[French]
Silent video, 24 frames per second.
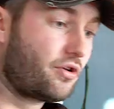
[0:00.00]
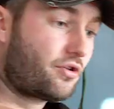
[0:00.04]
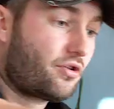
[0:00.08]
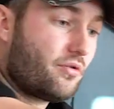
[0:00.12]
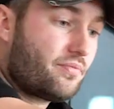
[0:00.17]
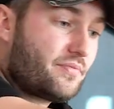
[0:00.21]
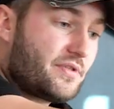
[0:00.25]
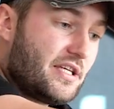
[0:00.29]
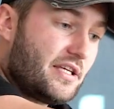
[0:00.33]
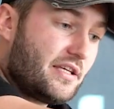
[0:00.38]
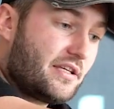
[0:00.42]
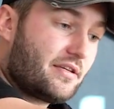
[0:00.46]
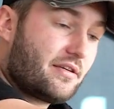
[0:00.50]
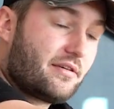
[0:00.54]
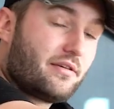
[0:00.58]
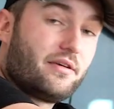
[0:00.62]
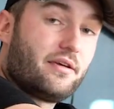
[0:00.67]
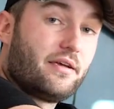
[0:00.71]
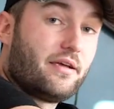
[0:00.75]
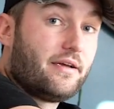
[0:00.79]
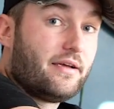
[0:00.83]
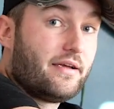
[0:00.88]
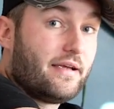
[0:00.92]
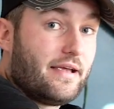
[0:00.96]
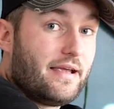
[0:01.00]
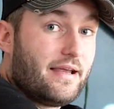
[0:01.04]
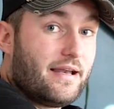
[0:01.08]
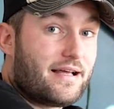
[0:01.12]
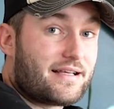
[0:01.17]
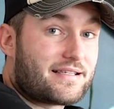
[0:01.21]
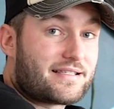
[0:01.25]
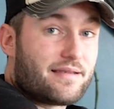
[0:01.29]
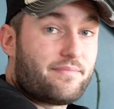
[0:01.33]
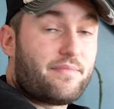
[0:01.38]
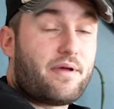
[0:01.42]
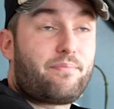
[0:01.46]
autre optique, et
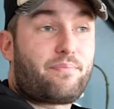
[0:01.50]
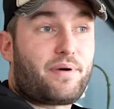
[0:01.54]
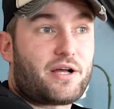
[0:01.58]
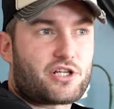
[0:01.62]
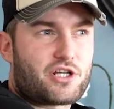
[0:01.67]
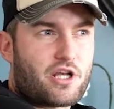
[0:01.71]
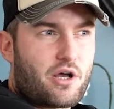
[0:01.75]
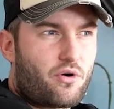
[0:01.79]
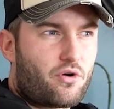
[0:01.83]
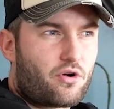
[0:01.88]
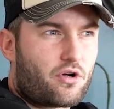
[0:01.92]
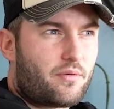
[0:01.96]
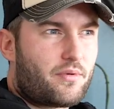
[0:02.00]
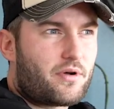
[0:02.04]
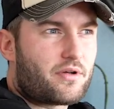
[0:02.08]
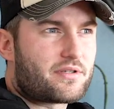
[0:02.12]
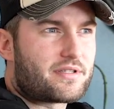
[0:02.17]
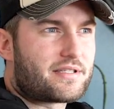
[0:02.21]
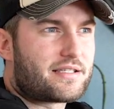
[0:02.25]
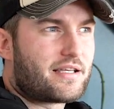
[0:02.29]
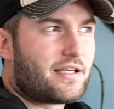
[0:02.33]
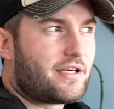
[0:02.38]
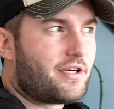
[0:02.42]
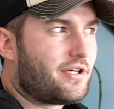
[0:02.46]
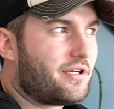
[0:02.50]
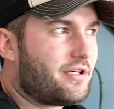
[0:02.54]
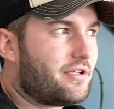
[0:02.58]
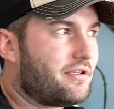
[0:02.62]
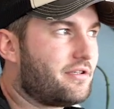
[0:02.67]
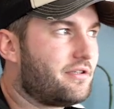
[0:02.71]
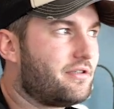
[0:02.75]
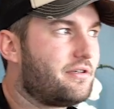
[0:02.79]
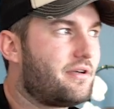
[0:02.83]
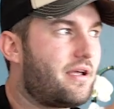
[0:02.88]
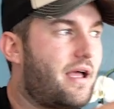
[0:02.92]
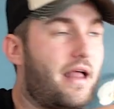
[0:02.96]
là, c'est même pas je la recommande, c'est
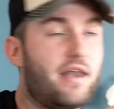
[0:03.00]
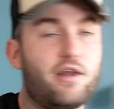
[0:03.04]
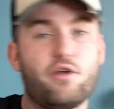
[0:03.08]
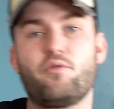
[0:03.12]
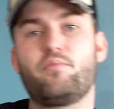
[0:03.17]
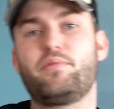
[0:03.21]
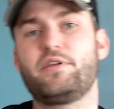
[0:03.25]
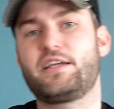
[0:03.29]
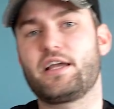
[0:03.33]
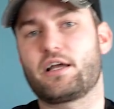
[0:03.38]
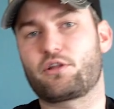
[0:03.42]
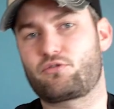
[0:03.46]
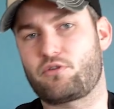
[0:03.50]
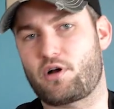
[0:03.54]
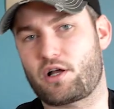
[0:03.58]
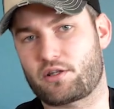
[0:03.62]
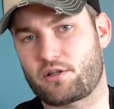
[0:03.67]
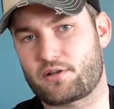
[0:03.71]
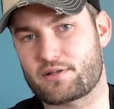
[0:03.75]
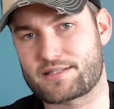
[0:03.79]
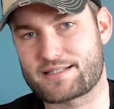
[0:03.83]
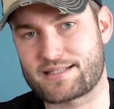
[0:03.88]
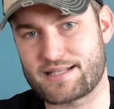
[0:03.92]
elle est obligatoire dans le